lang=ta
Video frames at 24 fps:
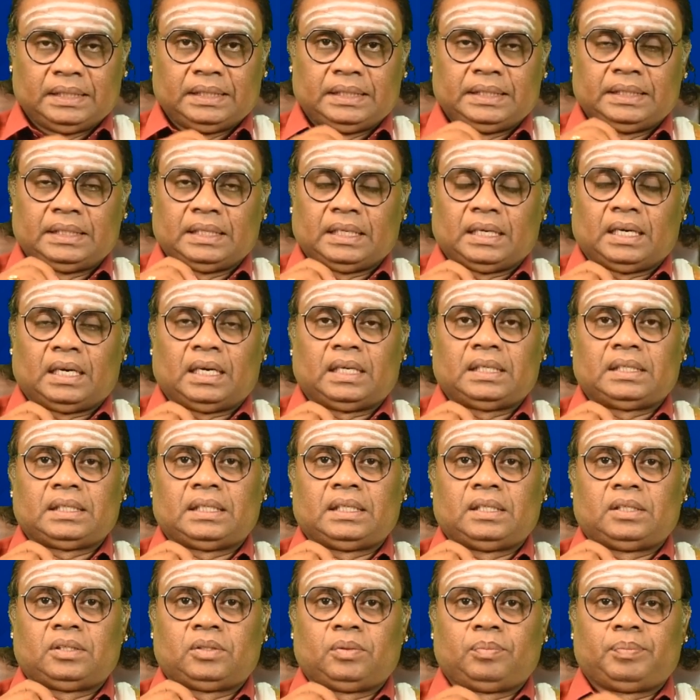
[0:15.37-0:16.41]
இது
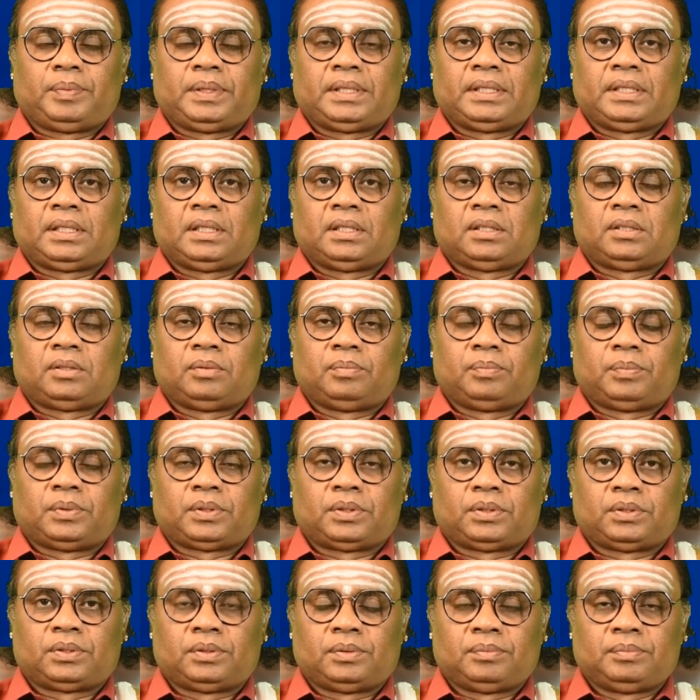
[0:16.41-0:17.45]
ஆண்களுக்கும் பெண்களுக்கும்
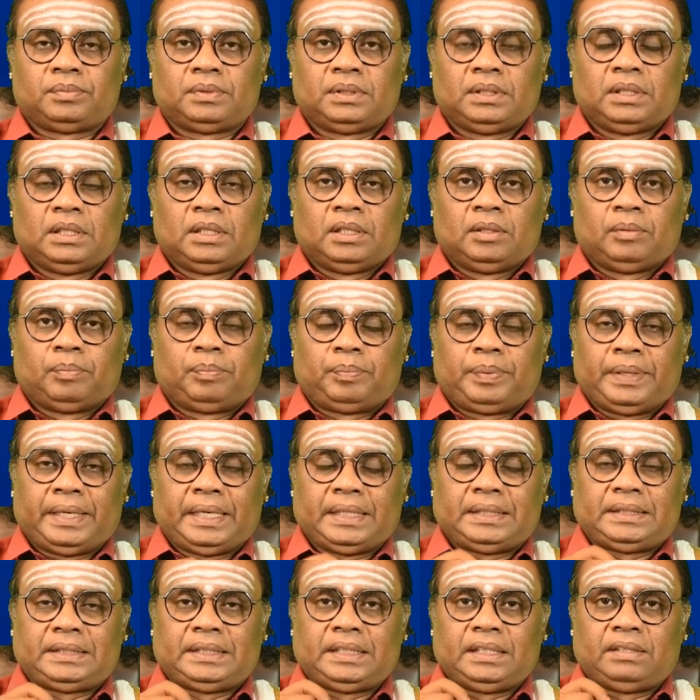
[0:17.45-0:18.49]
பொருந்தும்
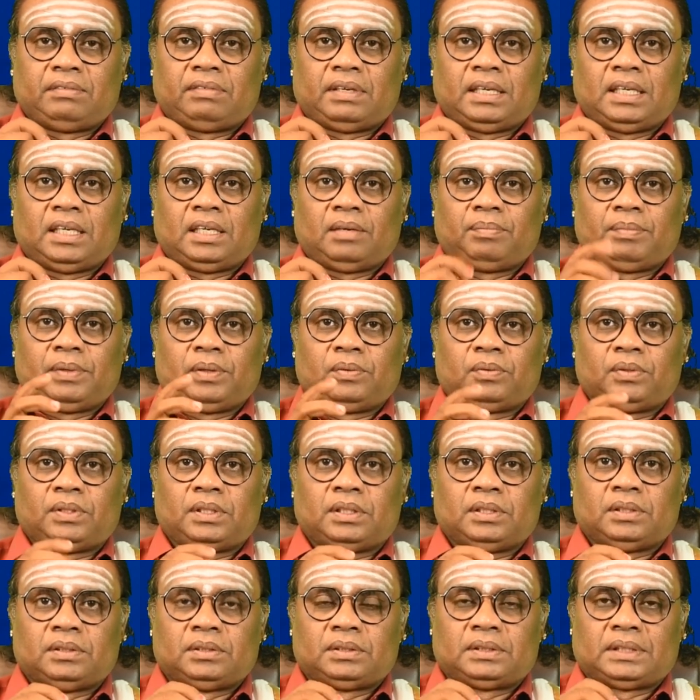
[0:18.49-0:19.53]
பேச்சில் வல்லமை
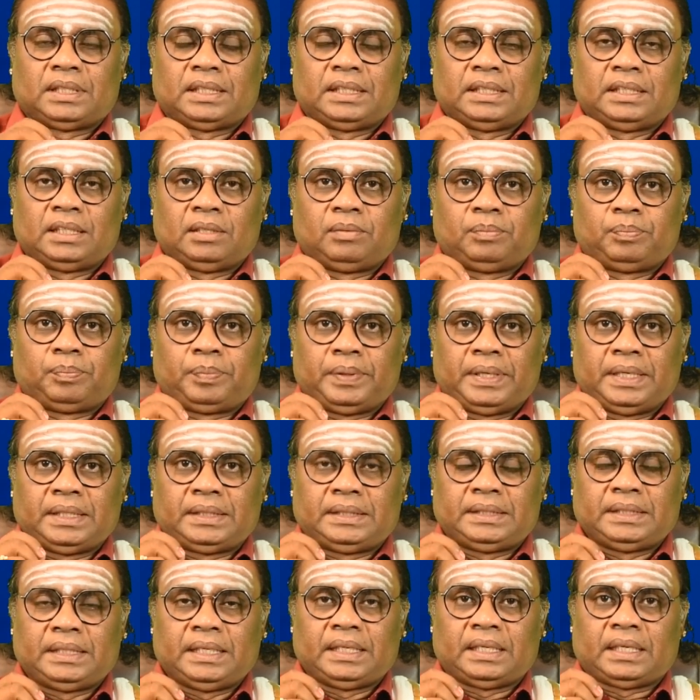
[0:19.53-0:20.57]
உண்டு தன்னிடம்
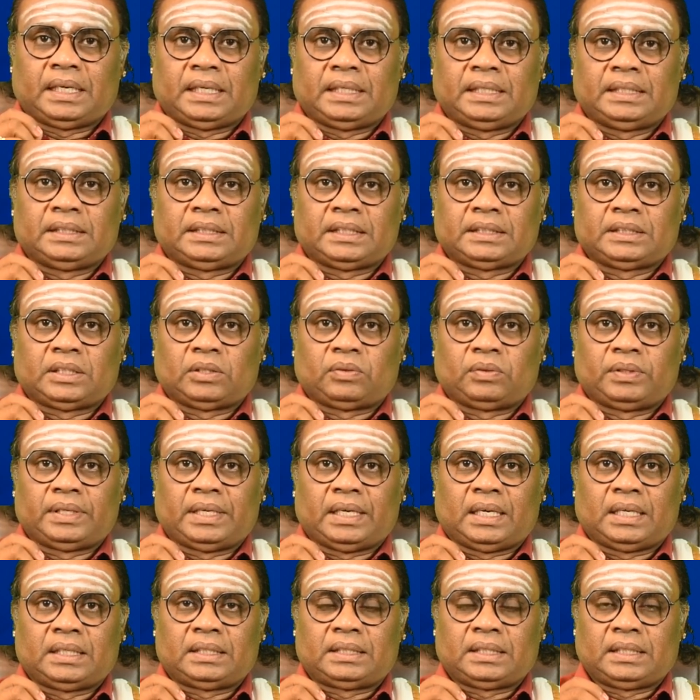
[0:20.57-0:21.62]
பேசியே காரியம்
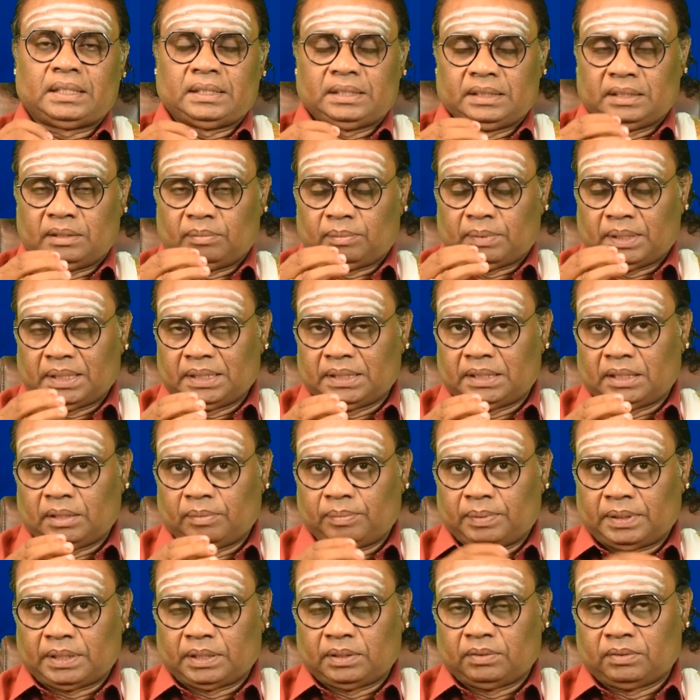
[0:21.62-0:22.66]
சாய்க்கக்கூடிய ஆற்றல் இந்த
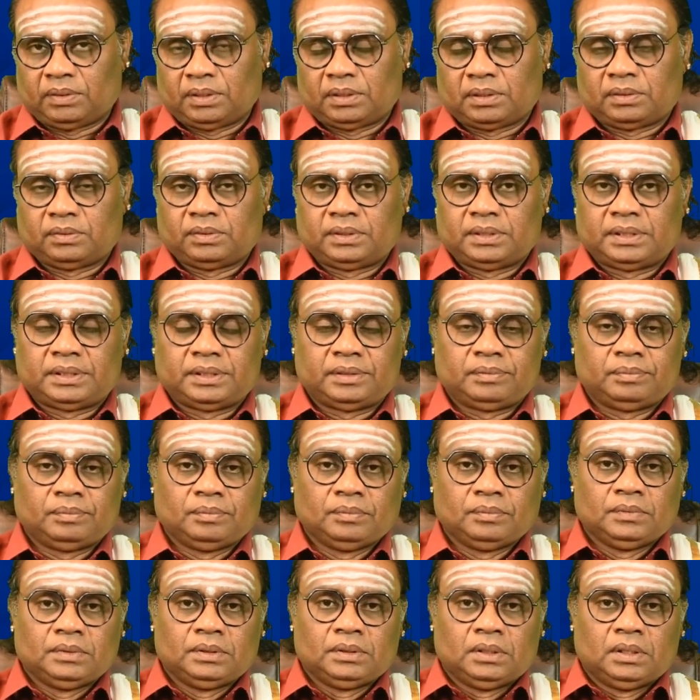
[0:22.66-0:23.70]
மாதத்தில் பிறந்தவங்களுக்கு உண்டு
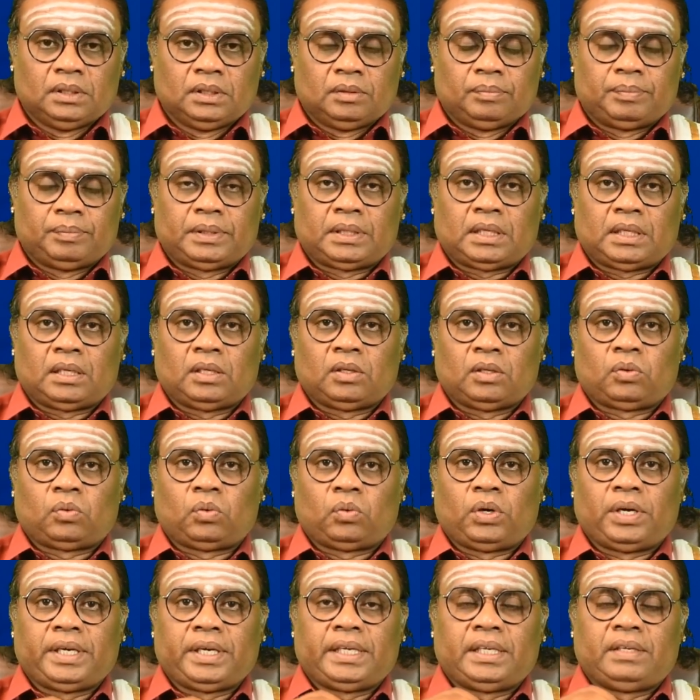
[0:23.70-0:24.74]
பிரதான
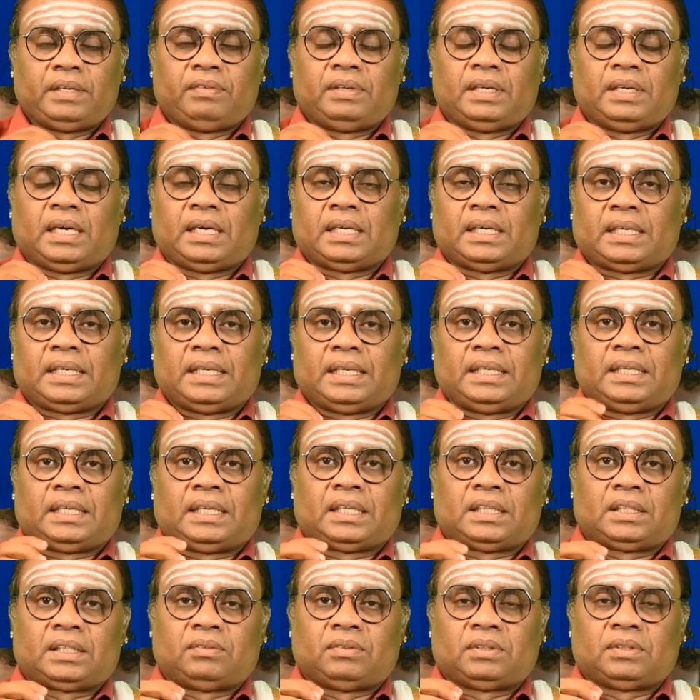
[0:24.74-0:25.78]
கோயில் விழாக்களை
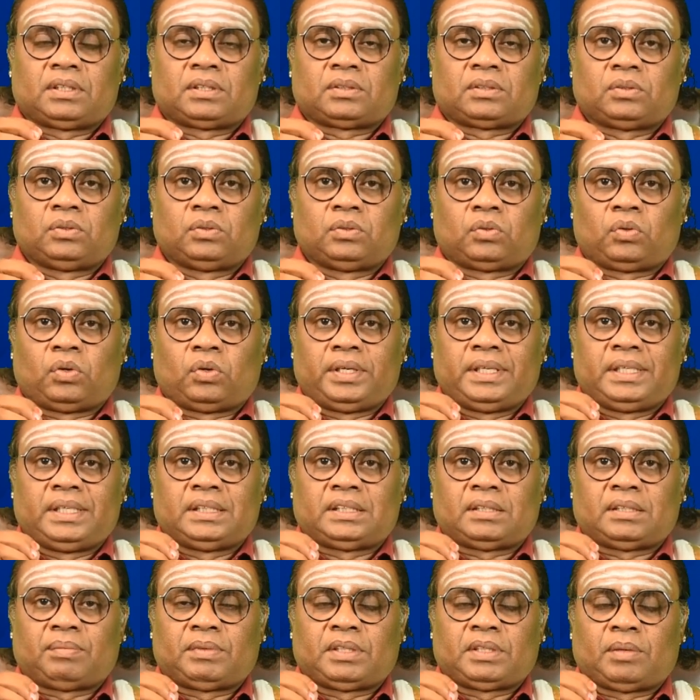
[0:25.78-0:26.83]
நடத்துவதற்கும்
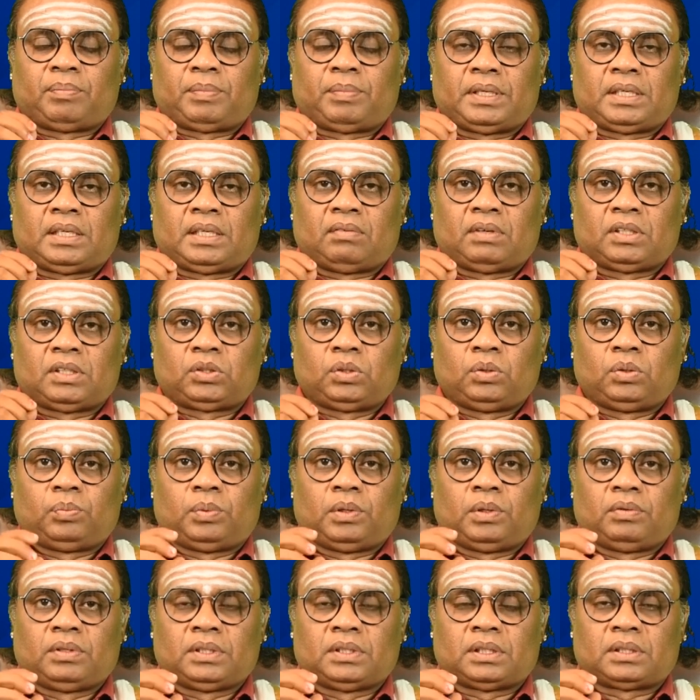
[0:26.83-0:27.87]
கோயில் சம்பந்தப்பட்ட வசூல்
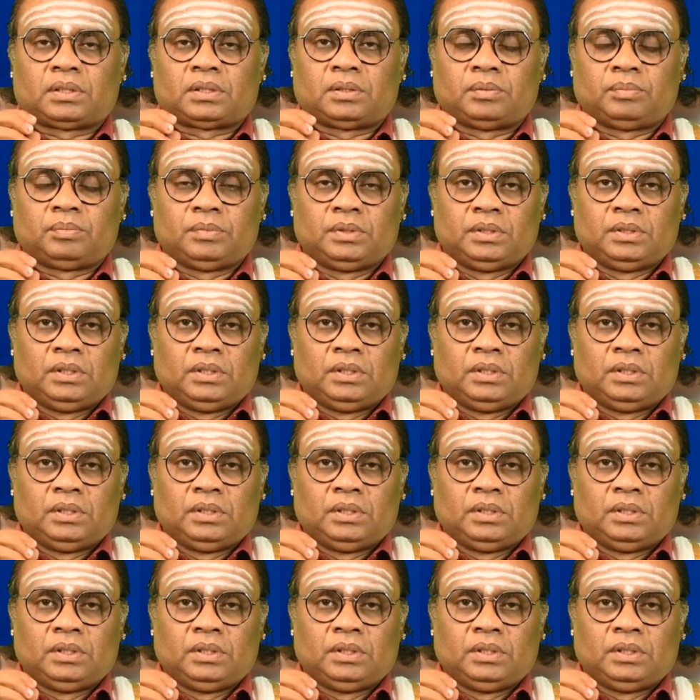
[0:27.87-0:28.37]
போவதற்கும்